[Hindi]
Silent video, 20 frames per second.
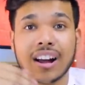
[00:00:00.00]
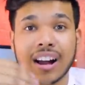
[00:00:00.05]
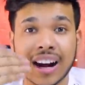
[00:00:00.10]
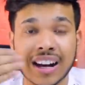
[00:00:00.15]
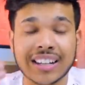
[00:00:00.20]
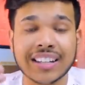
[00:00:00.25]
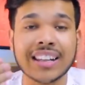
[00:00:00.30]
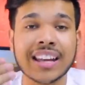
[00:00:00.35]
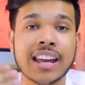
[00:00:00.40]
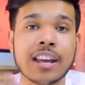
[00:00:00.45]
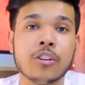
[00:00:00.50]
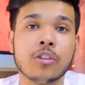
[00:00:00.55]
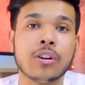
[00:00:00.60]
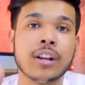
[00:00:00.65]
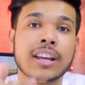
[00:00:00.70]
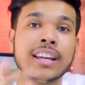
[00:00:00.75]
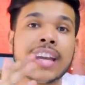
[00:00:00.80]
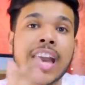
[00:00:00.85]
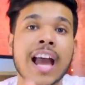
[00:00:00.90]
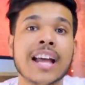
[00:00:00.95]
हट के
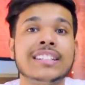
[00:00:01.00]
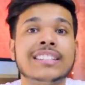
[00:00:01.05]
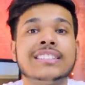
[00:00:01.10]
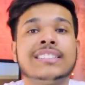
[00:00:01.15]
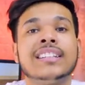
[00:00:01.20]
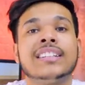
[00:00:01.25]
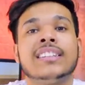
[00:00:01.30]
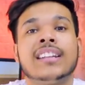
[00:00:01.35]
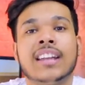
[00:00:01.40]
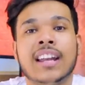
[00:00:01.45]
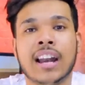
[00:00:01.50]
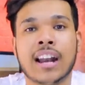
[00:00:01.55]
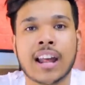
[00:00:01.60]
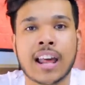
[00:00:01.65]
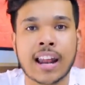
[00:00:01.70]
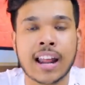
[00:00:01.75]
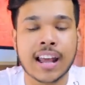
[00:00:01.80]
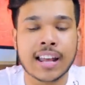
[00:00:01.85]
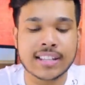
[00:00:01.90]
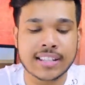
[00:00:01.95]
इन्होंने गैजेट्स के अंदर क्या
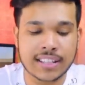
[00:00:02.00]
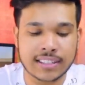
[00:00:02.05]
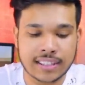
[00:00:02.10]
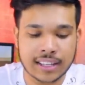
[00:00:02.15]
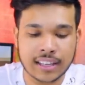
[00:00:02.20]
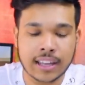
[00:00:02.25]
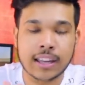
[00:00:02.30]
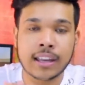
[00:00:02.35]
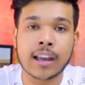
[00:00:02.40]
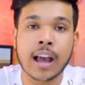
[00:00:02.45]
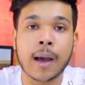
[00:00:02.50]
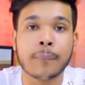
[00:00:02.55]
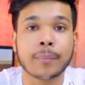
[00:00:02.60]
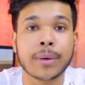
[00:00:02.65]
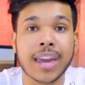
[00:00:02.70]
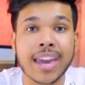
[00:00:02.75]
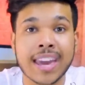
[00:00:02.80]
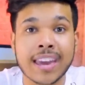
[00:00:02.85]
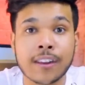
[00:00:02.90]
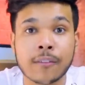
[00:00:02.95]
डाला है जैसे कि
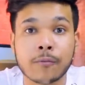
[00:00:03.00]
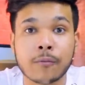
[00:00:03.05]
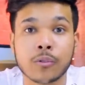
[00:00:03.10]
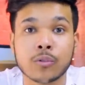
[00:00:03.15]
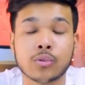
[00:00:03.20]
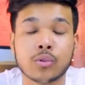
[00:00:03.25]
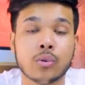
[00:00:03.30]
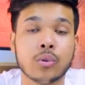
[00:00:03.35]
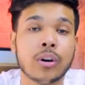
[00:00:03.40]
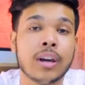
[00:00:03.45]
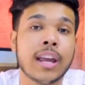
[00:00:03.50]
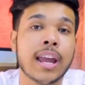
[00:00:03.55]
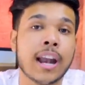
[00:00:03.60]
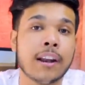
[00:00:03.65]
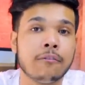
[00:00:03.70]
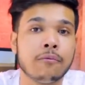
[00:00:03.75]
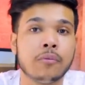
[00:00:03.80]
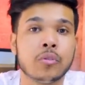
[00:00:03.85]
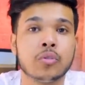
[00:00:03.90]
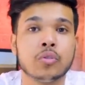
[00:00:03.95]
आपके एयरफोन्स हो गए
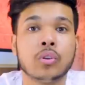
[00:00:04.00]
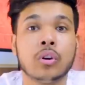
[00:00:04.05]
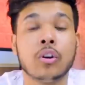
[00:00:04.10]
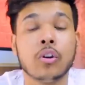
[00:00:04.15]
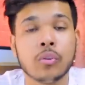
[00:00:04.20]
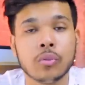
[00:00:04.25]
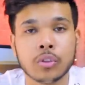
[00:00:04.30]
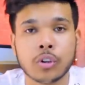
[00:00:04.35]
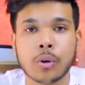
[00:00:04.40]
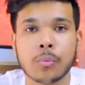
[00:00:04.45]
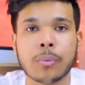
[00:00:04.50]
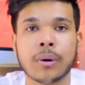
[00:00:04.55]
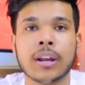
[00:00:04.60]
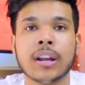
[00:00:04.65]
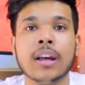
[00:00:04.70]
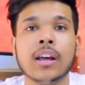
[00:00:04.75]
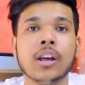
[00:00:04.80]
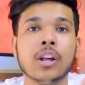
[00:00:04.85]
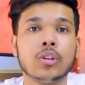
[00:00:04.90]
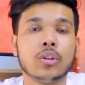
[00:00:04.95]
हेडफोन्स हो गए उनके ऊपर
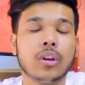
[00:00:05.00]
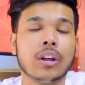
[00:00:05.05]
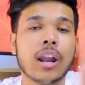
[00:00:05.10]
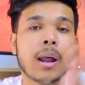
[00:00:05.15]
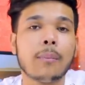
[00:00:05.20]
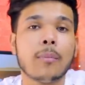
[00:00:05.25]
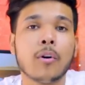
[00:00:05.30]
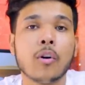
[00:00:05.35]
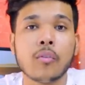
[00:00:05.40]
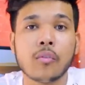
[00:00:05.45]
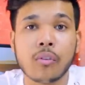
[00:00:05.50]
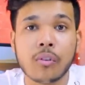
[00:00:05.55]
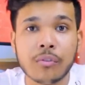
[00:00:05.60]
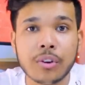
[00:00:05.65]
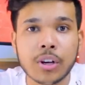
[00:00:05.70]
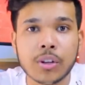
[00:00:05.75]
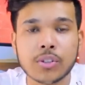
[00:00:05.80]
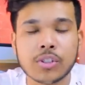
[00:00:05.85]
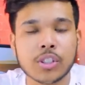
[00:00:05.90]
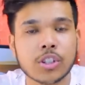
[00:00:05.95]
तो अगर आप लोग को वो
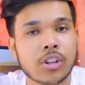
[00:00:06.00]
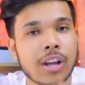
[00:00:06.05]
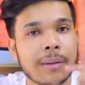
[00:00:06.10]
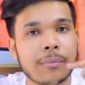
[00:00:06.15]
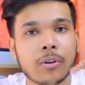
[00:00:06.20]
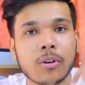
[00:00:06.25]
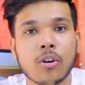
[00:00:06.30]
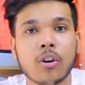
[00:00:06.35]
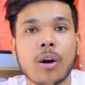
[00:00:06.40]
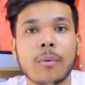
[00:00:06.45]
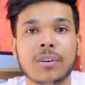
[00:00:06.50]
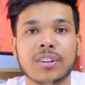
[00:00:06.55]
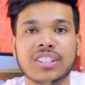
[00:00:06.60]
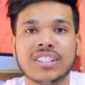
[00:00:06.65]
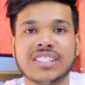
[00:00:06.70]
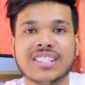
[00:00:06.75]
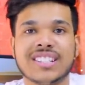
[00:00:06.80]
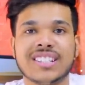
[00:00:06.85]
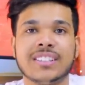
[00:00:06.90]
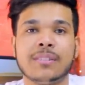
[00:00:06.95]
वीडियो चाहिए तो यार मेरे को कमेंट
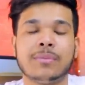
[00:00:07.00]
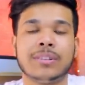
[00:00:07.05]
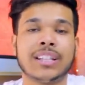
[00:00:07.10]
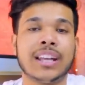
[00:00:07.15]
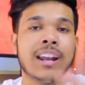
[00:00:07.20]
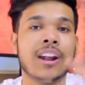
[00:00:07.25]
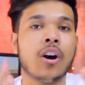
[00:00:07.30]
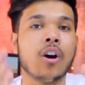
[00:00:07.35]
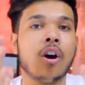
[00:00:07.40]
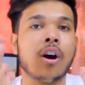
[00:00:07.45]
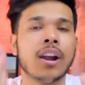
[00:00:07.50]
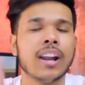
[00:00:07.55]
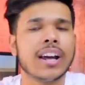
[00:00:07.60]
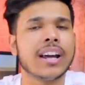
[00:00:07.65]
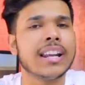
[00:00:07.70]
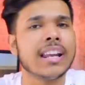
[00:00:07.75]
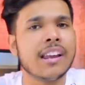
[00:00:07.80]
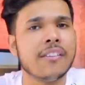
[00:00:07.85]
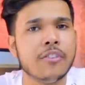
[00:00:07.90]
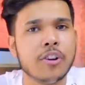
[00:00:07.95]
सेक्शन के अंदर बताना और
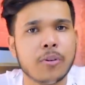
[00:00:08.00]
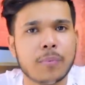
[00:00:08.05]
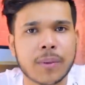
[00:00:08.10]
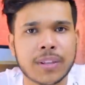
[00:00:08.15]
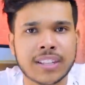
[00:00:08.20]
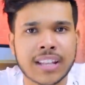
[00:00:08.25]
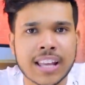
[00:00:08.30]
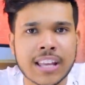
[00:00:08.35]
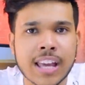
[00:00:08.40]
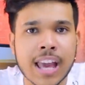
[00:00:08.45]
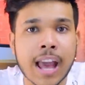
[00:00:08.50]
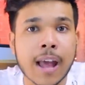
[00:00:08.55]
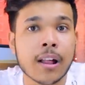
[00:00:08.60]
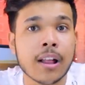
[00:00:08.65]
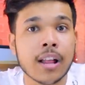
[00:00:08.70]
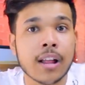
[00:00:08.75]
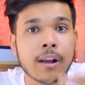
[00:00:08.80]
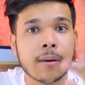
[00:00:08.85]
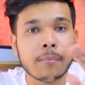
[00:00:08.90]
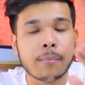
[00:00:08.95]
अगर ये वीडियो पसंद आई है
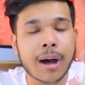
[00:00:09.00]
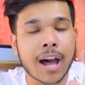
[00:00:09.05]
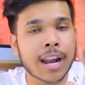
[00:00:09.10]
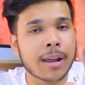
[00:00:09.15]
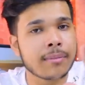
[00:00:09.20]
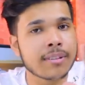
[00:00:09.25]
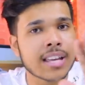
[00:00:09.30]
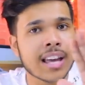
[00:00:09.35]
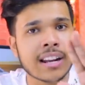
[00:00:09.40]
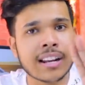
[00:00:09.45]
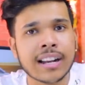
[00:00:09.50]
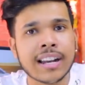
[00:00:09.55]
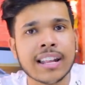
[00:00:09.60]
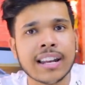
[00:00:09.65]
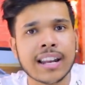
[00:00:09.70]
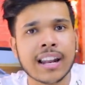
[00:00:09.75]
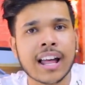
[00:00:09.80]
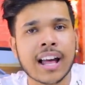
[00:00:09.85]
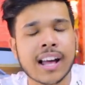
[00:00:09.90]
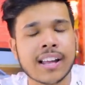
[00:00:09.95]
बारह बजे रेडी
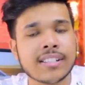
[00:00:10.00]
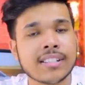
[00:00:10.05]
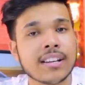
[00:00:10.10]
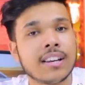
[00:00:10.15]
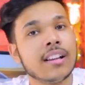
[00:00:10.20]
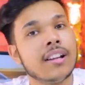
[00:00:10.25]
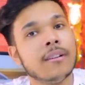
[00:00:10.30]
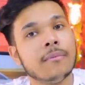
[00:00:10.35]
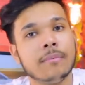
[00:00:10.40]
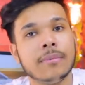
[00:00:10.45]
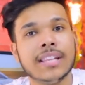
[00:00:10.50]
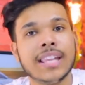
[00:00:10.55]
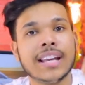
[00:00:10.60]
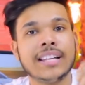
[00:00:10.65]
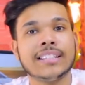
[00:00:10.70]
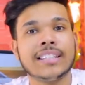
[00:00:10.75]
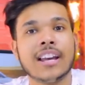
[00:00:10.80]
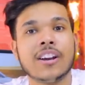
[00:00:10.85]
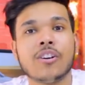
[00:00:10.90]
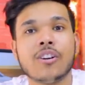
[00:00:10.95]
रहना आज
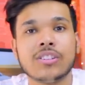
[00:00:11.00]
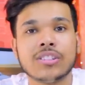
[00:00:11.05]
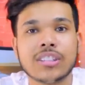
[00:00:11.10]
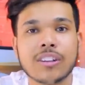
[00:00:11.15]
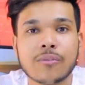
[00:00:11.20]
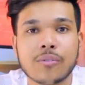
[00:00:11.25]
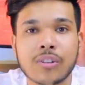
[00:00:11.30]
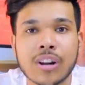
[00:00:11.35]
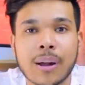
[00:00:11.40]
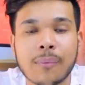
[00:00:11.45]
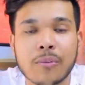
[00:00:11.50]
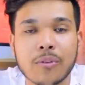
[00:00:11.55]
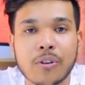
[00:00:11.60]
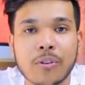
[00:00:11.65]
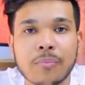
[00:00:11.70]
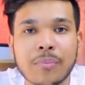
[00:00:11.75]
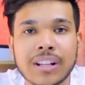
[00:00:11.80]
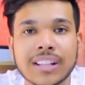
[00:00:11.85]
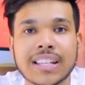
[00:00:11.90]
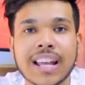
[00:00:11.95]
देखते हैं कौन सा फोन आप लोगों
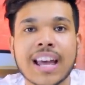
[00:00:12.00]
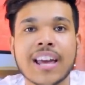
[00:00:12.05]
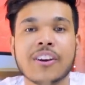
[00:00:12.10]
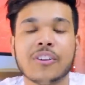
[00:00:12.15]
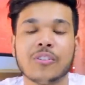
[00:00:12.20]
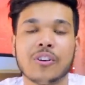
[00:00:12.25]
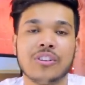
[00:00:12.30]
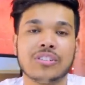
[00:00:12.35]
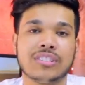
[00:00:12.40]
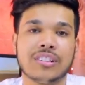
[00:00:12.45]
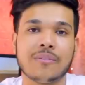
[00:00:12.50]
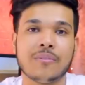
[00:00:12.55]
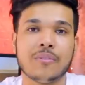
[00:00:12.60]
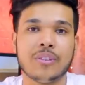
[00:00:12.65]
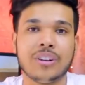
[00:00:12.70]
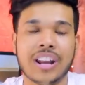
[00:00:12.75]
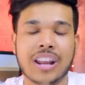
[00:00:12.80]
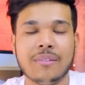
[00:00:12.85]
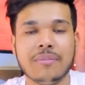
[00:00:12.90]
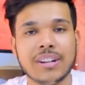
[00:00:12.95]
को मिलता है और कौन सा
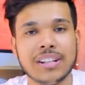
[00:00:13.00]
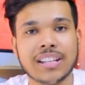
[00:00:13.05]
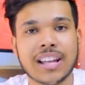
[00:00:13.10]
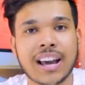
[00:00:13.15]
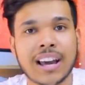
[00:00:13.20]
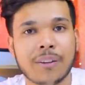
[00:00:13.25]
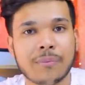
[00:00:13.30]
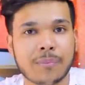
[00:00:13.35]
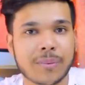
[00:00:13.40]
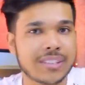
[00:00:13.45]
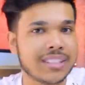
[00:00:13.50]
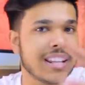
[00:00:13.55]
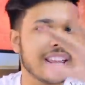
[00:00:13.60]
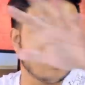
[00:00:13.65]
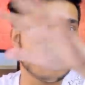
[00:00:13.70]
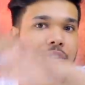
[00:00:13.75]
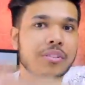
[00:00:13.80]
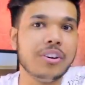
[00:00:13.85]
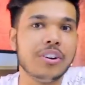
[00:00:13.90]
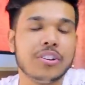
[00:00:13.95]
फोन नहीं मिलता अगर पसंद आई
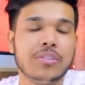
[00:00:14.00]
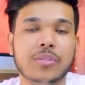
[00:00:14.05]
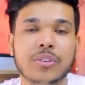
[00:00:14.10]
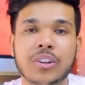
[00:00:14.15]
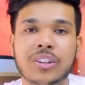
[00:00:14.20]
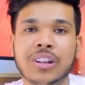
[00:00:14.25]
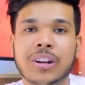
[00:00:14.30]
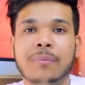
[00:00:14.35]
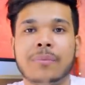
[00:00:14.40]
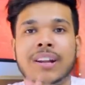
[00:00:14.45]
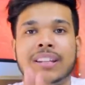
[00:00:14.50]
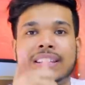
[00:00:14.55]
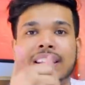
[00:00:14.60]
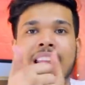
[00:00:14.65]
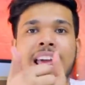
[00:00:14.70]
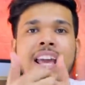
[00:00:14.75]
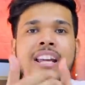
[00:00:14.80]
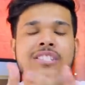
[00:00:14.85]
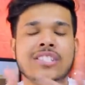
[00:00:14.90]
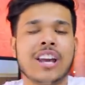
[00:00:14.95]
वीडियो वीडियो तो एक बड़ा सा
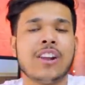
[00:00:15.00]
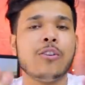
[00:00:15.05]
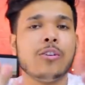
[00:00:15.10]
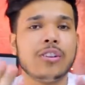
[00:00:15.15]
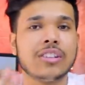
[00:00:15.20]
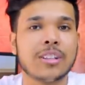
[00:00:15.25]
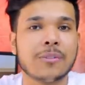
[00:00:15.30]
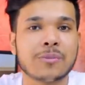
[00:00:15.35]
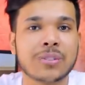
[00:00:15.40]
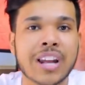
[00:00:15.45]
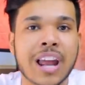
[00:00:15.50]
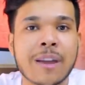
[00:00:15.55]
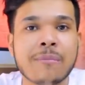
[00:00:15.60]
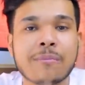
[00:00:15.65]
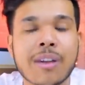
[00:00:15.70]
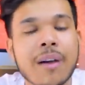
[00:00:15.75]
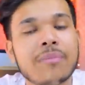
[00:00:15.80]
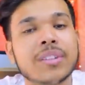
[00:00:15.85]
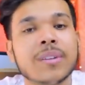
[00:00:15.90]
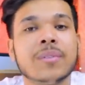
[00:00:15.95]
लाइक चैनल और सब्सक्राइब
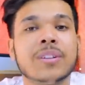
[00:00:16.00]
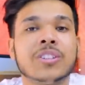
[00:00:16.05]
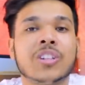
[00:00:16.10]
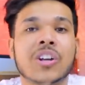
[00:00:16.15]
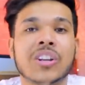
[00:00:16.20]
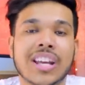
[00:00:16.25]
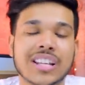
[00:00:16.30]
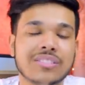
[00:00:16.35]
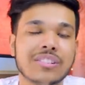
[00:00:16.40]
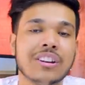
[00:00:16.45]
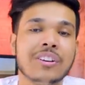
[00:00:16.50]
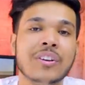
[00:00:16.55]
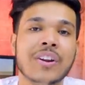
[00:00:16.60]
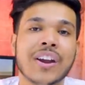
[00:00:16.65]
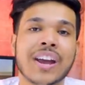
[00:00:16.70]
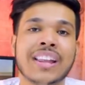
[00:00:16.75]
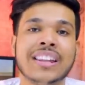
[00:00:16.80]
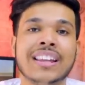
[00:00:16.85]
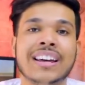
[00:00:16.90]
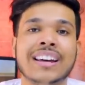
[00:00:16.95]
मैं आपसे मिलता हूँ नेक्स्ट वाली वीडियो
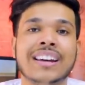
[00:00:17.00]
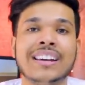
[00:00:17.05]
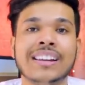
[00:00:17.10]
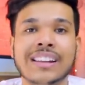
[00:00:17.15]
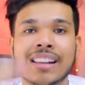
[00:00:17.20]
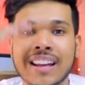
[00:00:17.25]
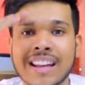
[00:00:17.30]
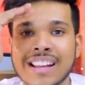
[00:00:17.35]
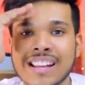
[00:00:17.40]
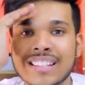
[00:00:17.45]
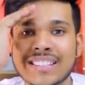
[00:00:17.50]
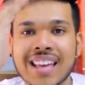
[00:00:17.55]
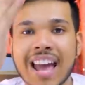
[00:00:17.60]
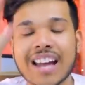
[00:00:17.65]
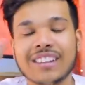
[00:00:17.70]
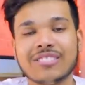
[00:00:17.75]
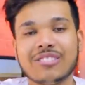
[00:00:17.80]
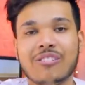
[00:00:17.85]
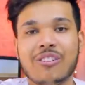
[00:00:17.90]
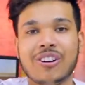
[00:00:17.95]
के अंदर
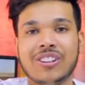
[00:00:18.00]
थैंक्स फॉर